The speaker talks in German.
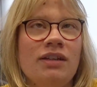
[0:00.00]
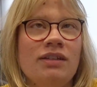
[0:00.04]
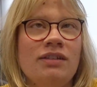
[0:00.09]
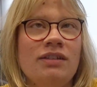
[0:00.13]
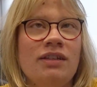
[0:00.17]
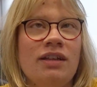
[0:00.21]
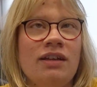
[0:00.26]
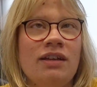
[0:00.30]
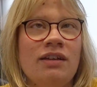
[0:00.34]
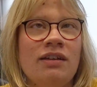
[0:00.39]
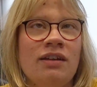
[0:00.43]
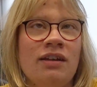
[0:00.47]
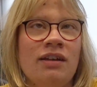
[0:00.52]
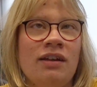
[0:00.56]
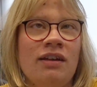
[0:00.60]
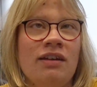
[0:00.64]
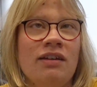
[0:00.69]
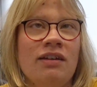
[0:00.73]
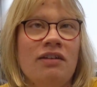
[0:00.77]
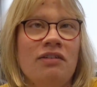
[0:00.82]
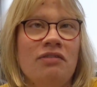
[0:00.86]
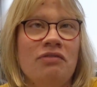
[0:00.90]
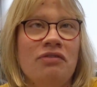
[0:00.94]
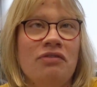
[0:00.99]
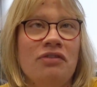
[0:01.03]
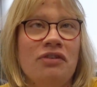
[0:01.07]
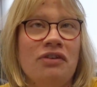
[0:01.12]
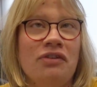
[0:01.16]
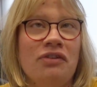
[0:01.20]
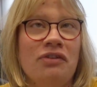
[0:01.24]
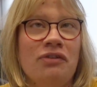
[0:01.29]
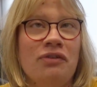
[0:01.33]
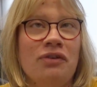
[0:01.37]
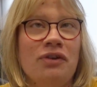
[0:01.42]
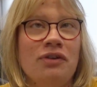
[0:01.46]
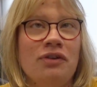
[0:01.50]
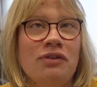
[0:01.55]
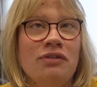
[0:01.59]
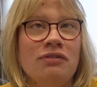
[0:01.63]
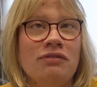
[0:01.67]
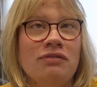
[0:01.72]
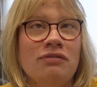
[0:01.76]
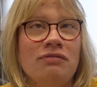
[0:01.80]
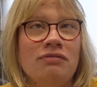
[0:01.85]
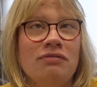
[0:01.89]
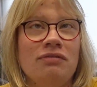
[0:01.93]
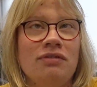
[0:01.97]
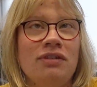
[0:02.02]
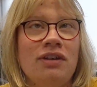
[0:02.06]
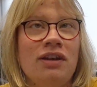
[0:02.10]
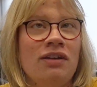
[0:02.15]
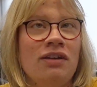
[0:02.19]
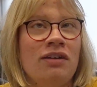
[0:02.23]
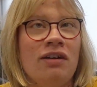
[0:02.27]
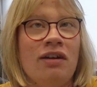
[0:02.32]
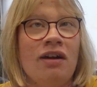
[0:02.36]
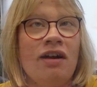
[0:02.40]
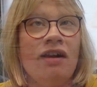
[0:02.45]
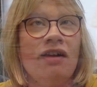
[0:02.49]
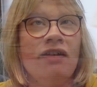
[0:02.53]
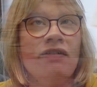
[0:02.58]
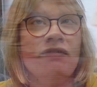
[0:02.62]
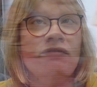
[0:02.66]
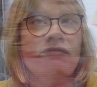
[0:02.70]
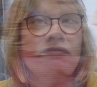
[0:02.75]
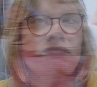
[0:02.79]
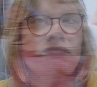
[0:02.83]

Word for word: dass der Krieg aufhören sollte, generell.